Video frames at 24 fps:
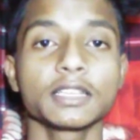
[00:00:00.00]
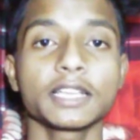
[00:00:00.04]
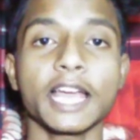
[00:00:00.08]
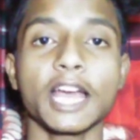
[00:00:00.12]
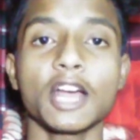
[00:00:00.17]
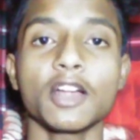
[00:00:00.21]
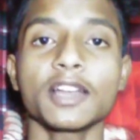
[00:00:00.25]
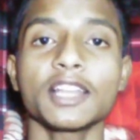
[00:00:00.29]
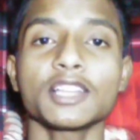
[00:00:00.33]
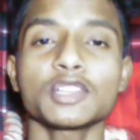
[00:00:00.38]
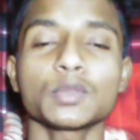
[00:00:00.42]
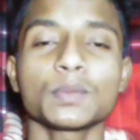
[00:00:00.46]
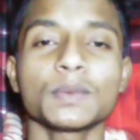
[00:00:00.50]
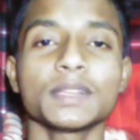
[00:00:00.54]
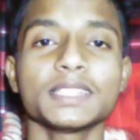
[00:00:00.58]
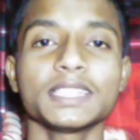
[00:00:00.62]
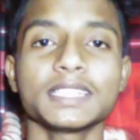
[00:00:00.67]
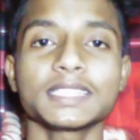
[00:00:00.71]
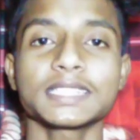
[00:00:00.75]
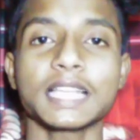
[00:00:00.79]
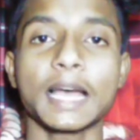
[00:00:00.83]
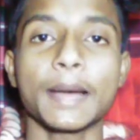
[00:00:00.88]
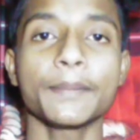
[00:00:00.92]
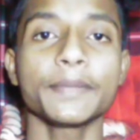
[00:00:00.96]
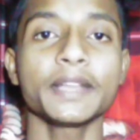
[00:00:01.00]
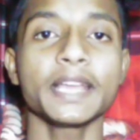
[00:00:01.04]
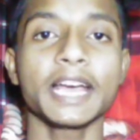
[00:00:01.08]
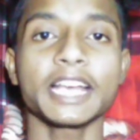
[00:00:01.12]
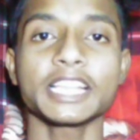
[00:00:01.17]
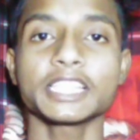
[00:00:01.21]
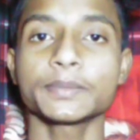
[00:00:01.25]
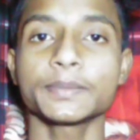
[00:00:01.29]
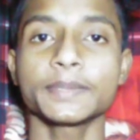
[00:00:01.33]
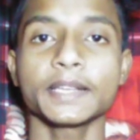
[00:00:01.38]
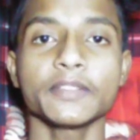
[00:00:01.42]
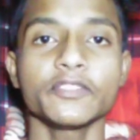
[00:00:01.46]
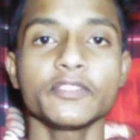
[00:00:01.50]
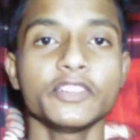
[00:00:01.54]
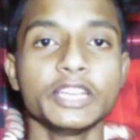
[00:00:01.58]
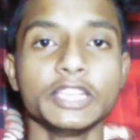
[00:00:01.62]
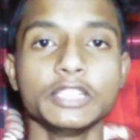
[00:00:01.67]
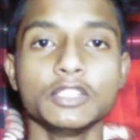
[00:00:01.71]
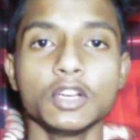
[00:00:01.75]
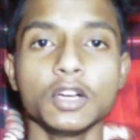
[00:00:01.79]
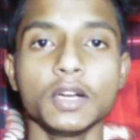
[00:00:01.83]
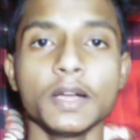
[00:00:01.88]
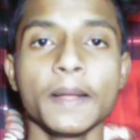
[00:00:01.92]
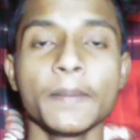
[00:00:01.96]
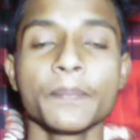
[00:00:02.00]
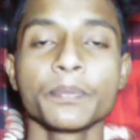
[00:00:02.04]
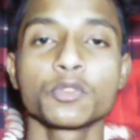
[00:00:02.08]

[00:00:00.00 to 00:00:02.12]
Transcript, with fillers: কেননা তোমাদের সামনে আসবে না ভিডিও